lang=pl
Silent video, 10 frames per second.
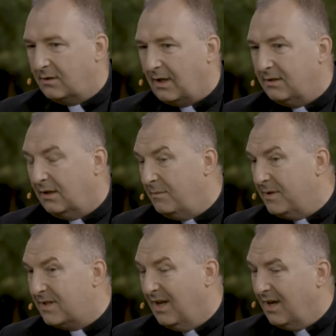to tak,
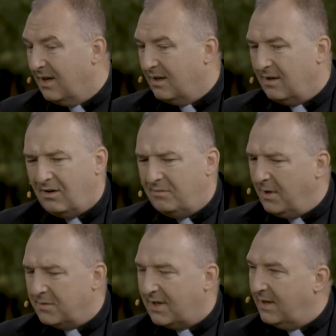natomiast e, on
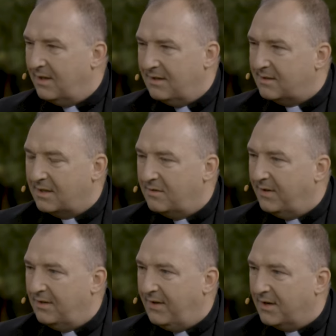miał cele
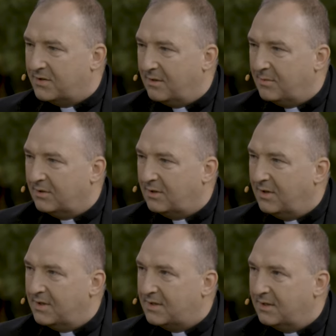zdecydowanie większe, bo
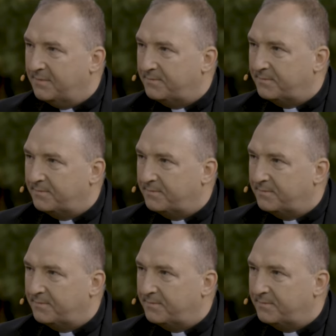to jest